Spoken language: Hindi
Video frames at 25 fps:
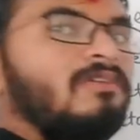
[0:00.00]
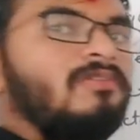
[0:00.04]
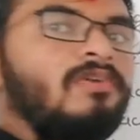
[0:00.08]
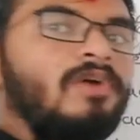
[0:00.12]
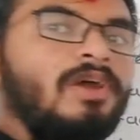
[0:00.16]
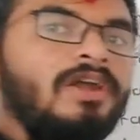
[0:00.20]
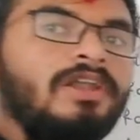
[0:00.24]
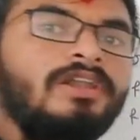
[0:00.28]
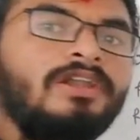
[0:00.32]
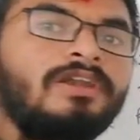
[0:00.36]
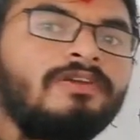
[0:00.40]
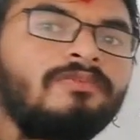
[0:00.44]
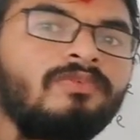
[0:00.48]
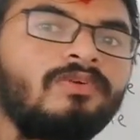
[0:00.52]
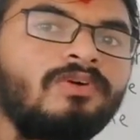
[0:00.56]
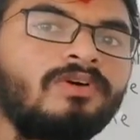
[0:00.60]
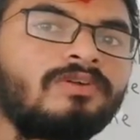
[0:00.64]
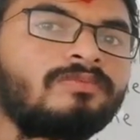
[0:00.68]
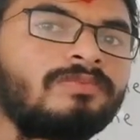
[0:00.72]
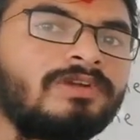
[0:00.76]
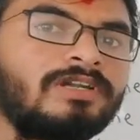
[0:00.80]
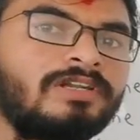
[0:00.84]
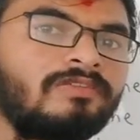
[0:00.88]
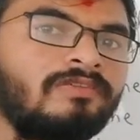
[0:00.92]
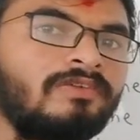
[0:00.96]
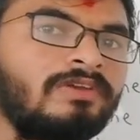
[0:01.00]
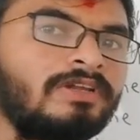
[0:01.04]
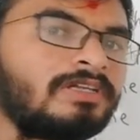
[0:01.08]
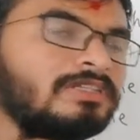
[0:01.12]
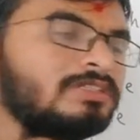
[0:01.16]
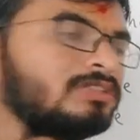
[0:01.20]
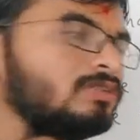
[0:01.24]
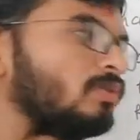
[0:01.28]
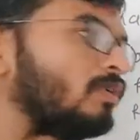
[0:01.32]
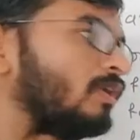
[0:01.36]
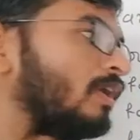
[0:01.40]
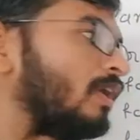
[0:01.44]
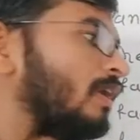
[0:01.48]
फाइव हंड्रेड फोर
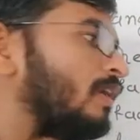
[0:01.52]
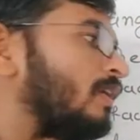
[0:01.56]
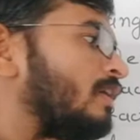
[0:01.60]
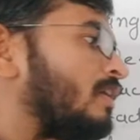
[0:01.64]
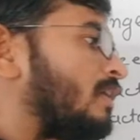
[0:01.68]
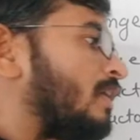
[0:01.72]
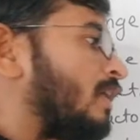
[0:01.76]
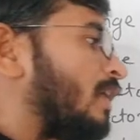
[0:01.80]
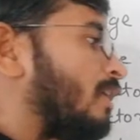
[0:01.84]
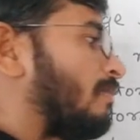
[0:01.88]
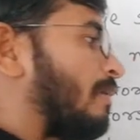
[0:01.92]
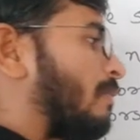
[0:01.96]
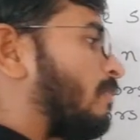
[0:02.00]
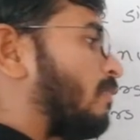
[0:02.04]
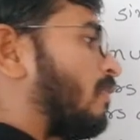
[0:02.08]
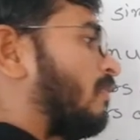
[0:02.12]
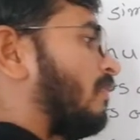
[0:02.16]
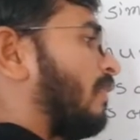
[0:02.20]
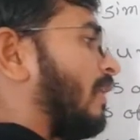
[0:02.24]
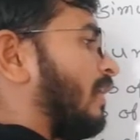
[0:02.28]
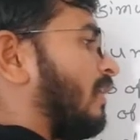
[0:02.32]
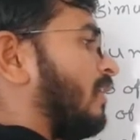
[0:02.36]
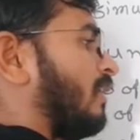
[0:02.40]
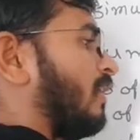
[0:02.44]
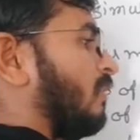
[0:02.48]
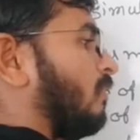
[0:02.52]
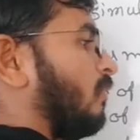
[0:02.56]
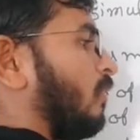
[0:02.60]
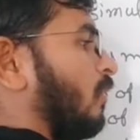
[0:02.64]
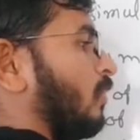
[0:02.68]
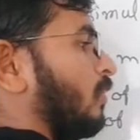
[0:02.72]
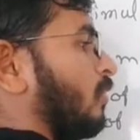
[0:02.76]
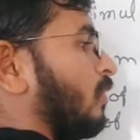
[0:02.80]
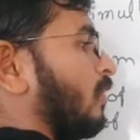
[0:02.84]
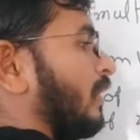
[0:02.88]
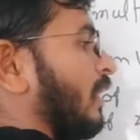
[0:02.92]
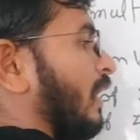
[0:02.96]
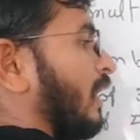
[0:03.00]
मल्टीप्लीकेशन होगा अब आपको फाइव हंड्रेड
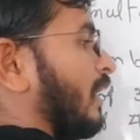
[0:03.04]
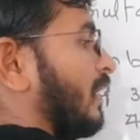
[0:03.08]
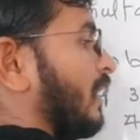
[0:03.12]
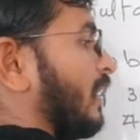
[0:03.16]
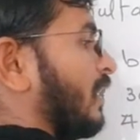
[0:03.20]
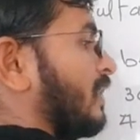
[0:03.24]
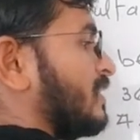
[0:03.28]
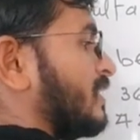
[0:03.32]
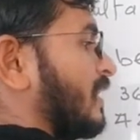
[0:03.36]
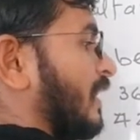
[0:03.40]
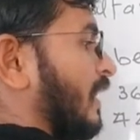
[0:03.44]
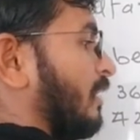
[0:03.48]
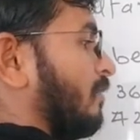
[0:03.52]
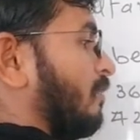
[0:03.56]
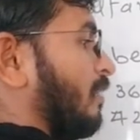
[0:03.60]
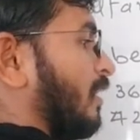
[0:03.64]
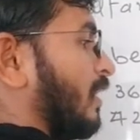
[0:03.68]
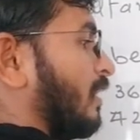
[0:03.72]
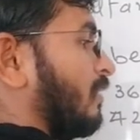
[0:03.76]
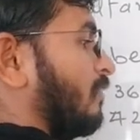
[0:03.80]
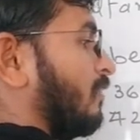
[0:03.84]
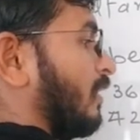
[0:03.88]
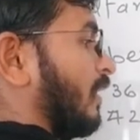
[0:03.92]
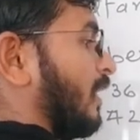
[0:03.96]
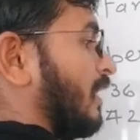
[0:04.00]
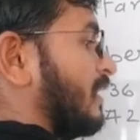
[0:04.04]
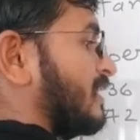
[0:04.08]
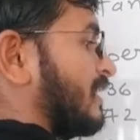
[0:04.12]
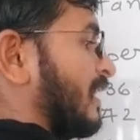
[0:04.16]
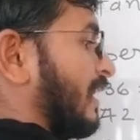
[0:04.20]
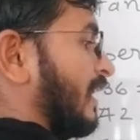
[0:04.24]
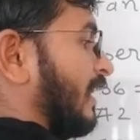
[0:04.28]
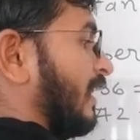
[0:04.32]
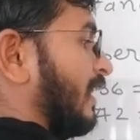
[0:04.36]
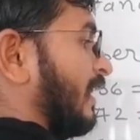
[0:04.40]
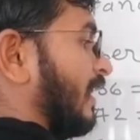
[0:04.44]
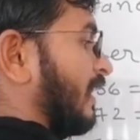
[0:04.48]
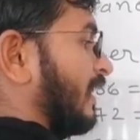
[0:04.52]
फोर को क्या करना है सेकेंड में कन्वर्ट
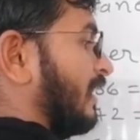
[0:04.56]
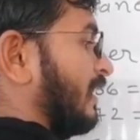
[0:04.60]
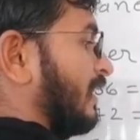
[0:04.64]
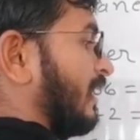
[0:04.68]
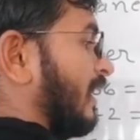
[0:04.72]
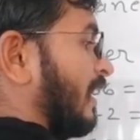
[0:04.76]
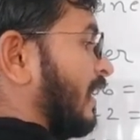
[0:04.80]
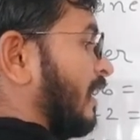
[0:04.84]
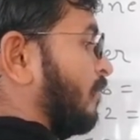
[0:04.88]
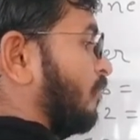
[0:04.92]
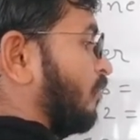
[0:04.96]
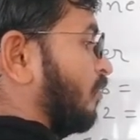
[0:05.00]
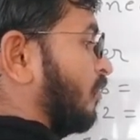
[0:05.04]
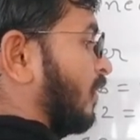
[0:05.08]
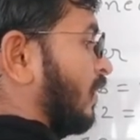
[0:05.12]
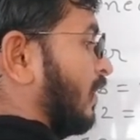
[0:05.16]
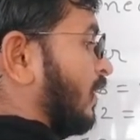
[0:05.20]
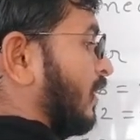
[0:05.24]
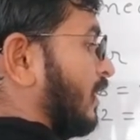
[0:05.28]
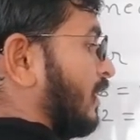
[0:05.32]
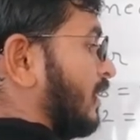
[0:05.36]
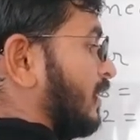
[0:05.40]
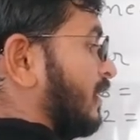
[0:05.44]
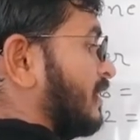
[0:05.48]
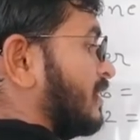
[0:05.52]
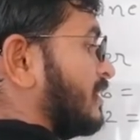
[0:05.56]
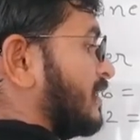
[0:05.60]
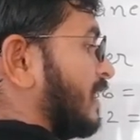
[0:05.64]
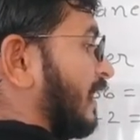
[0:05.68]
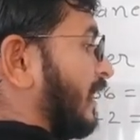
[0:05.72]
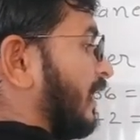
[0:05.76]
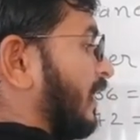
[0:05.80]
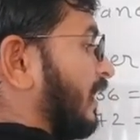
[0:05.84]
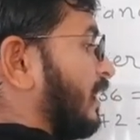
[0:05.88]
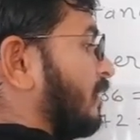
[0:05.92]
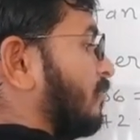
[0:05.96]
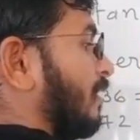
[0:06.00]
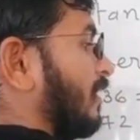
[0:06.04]
सेकेंड है कितना है इतने
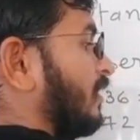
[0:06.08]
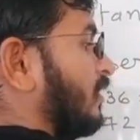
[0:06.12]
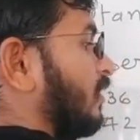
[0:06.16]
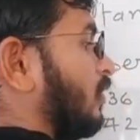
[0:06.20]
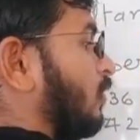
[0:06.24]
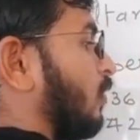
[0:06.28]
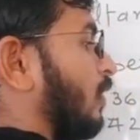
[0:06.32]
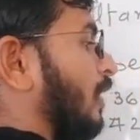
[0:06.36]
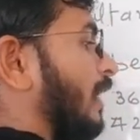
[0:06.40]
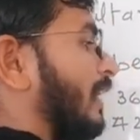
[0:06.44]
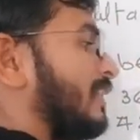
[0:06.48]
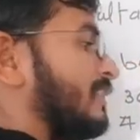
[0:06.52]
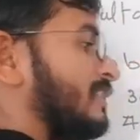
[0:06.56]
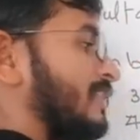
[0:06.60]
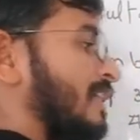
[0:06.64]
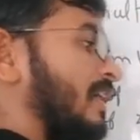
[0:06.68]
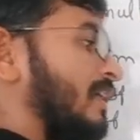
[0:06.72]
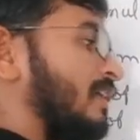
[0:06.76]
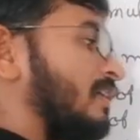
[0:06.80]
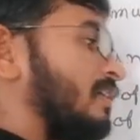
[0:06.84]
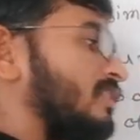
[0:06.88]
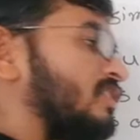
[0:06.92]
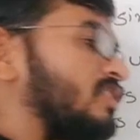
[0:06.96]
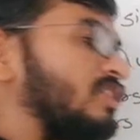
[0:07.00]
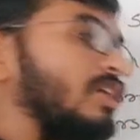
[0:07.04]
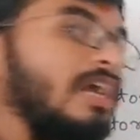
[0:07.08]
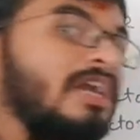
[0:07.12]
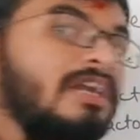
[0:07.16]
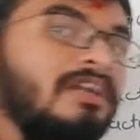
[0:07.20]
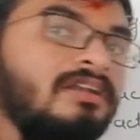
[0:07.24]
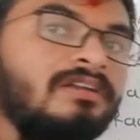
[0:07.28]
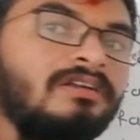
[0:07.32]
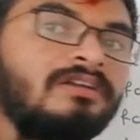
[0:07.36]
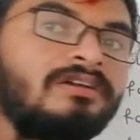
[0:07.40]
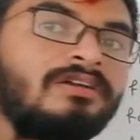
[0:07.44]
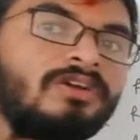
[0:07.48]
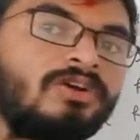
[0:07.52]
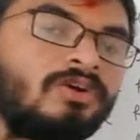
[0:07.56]
सेकेंड के बाद तीनों लाइट्स
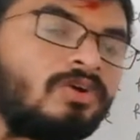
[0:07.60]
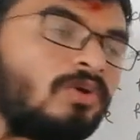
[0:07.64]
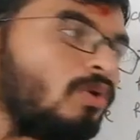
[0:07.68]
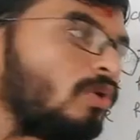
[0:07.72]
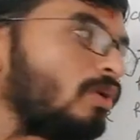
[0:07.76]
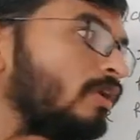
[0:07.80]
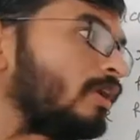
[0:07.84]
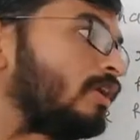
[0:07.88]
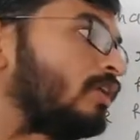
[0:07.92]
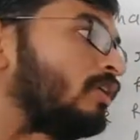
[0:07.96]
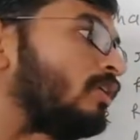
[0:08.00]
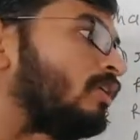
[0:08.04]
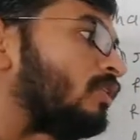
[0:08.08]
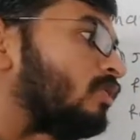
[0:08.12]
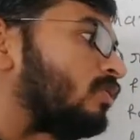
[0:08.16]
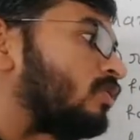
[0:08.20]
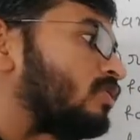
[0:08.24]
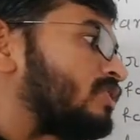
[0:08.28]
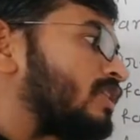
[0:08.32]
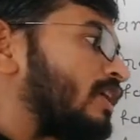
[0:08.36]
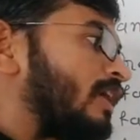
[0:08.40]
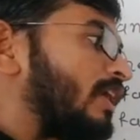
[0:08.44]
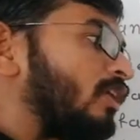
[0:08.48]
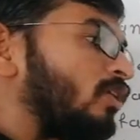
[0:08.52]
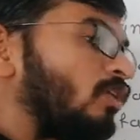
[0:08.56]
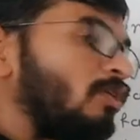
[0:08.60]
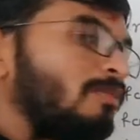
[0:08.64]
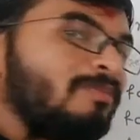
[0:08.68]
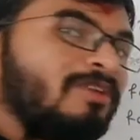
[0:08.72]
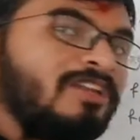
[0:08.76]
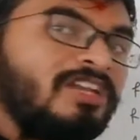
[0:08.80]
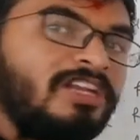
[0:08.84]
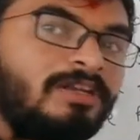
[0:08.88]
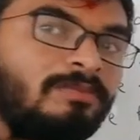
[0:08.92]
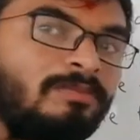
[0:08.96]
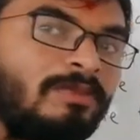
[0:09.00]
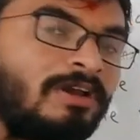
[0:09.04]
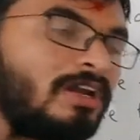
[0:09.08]
स्टार्ट होगी तो सेकेंड को
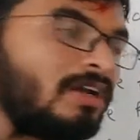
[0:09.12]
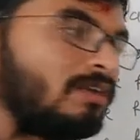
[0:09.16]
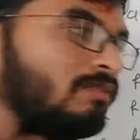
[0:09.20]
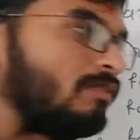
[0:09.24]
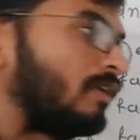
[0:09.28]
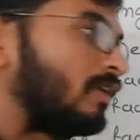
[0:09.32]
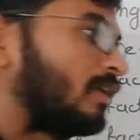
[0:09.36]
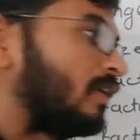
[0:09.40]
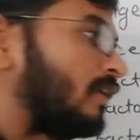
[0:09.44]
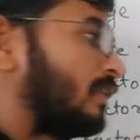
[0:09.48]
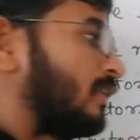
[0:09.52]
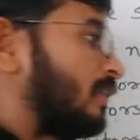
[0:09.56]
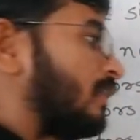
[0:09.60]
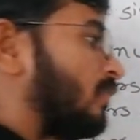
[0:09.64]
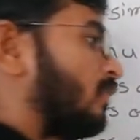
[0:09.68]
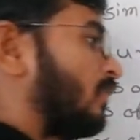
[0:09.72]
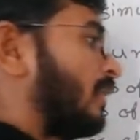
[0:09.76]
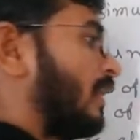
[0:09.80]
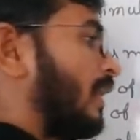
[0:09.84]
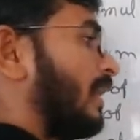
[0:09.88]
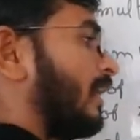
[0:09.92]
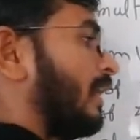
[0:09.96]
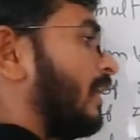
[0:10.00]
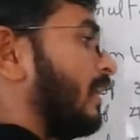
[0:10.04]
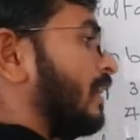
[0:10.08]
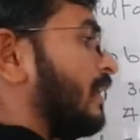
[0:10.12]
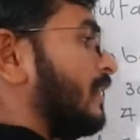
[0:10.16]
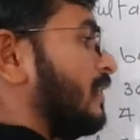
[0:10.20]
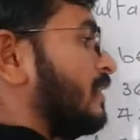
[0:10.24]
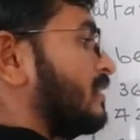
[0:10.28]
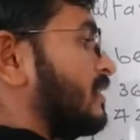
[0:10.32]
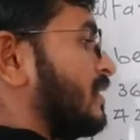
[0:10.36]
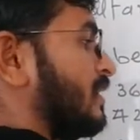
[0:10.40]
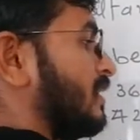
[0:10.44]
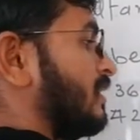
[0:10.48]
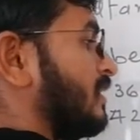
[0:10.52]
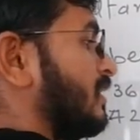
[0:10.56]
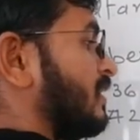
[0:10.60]
मिनट में कन्वर्ट करते हैं तो क्या करेंगे
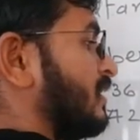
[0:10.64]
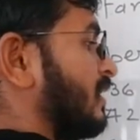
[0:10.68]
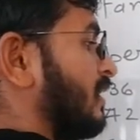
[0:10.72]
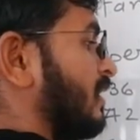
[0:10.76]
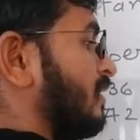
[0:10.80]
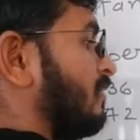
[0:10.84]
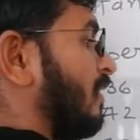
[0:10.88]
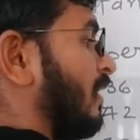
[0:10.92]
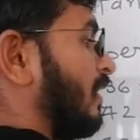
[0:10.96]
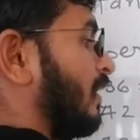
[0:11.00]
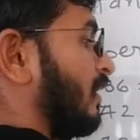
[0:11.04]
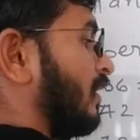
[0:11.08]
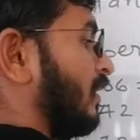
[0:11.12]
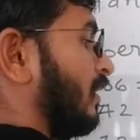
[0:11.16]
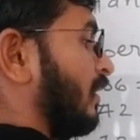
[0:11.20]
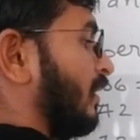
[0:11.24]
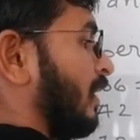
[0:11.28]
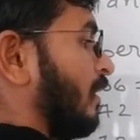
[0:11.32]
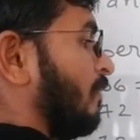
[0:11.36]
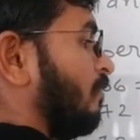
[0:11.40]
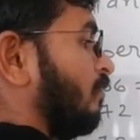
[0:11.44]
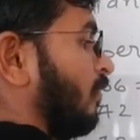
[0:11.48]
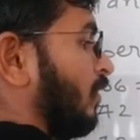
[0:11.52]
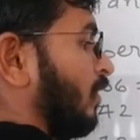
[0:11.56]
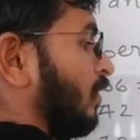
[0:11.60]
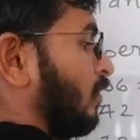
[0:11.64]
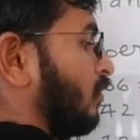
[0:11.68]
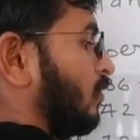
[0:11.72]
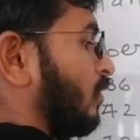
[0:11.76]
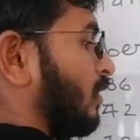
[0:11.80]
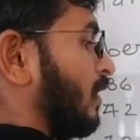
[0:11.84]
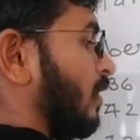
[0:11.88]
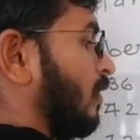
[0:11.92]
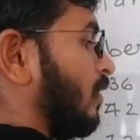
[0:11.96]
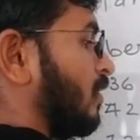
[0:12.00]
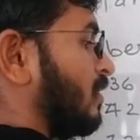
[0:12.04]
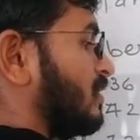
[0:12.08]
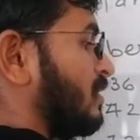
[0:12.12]
सिक्सटी से डिवाइड करेंगे तो
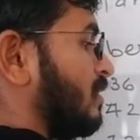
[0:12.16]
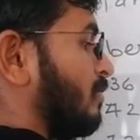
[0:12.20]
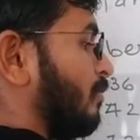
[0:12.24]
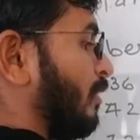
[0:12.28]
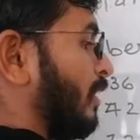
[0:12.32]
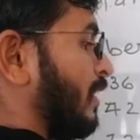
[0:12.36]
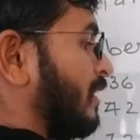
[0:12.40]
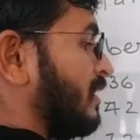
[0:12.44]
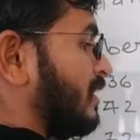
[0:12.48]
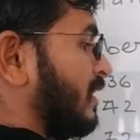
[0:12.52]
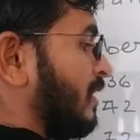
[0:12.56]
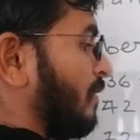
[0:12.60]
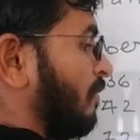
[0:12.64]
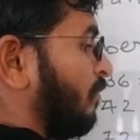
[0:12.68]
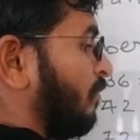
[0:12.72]
क्या होगा सिंपल ऐसे